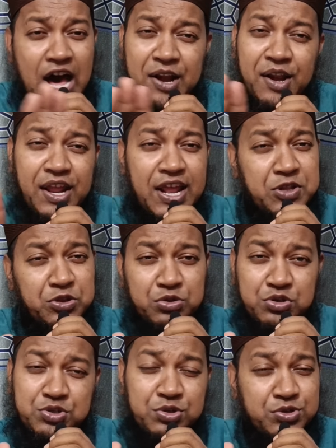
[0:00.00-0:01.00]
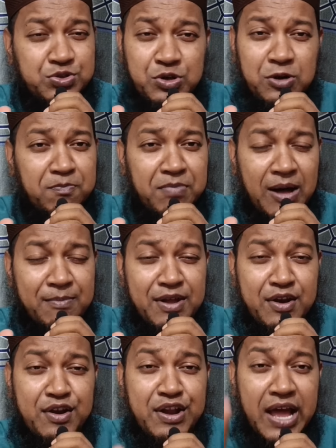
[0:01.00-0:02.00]
আর কিন্তু সুযোগ
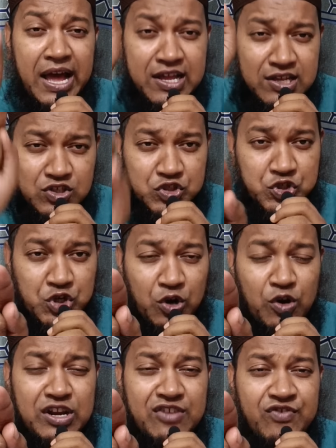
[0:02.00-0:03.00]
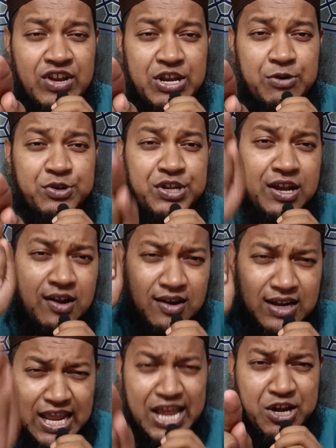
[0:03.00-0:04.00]
পাবেন না যখনই ভিডিওটি
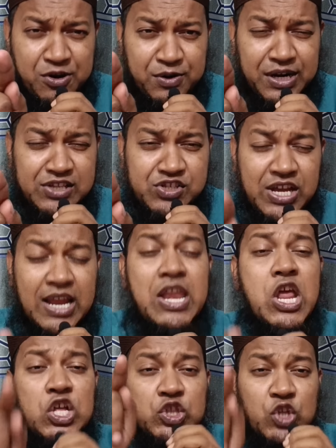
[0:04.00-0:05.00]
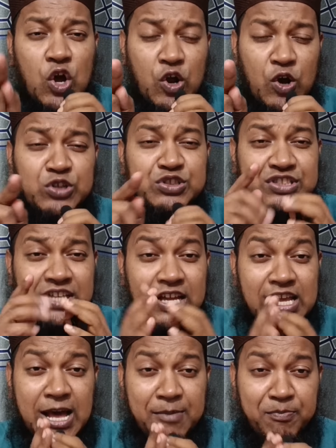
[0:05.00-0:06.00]
ক্লিক করেছেন তখন
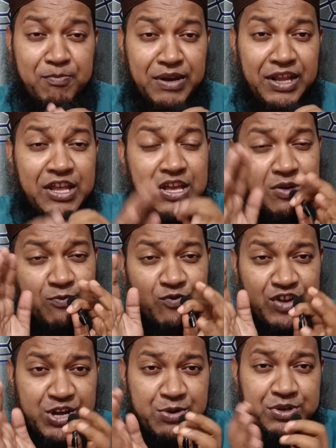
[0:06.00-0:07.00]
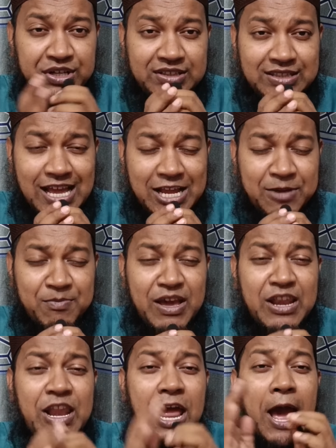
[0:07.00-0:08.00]
থেকে আপনি ভিডিওটি
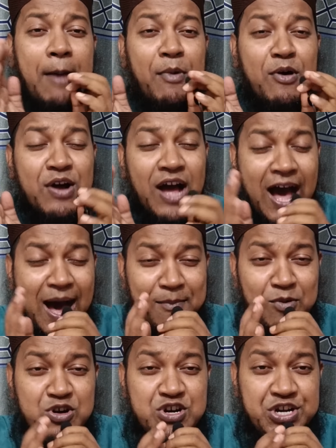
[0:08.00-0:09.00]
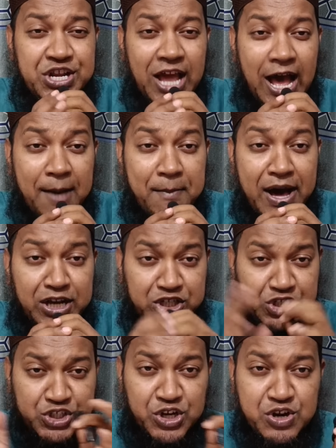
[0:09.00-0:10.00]
দেখবেন এবং আমলটি আমার
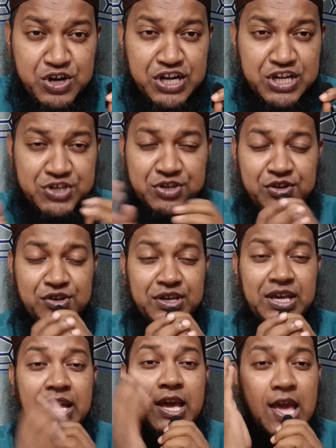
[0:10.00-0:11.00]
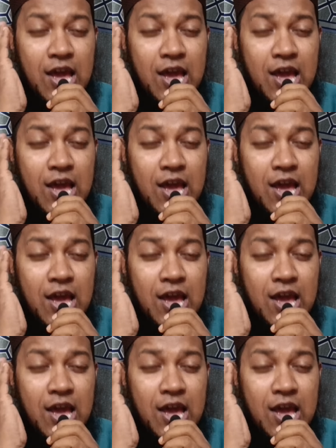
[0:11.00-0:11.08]
সঙ্গে সঙ্গে